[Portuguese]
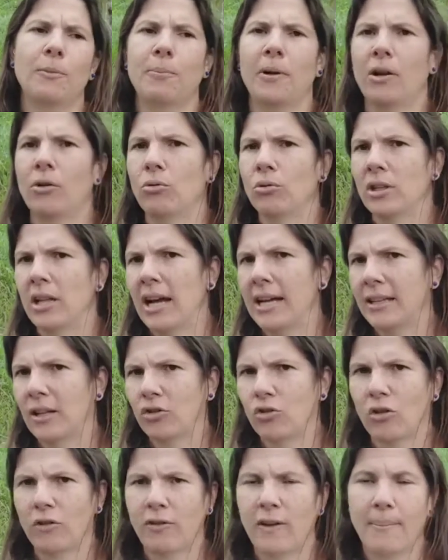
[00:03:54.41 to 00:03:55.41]
para cuidar da
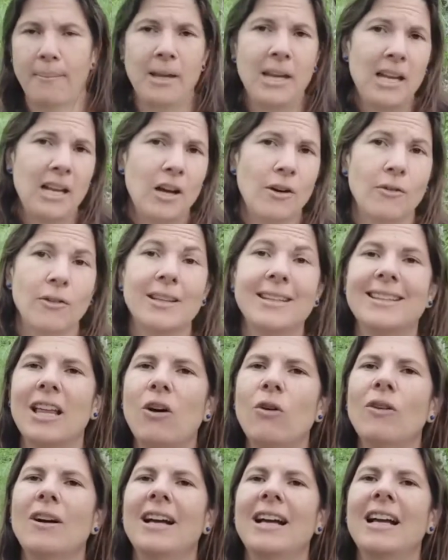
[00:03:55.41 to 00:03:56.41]
sua família.
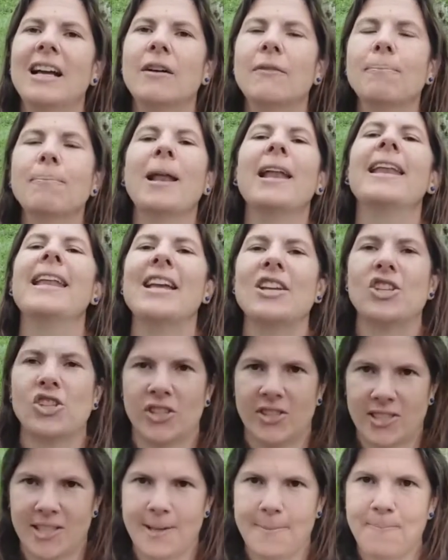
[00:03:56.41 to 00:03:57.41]
Então,
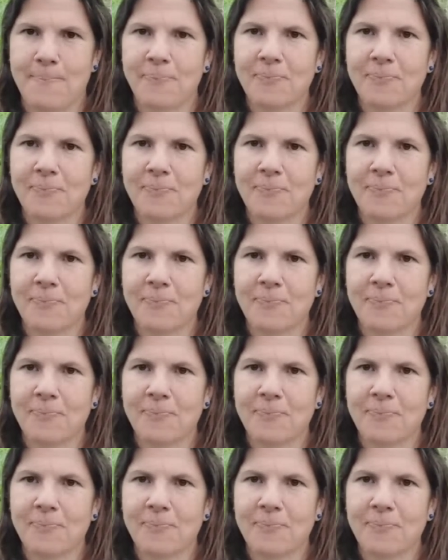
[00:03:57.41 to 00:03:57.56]
planeje-se.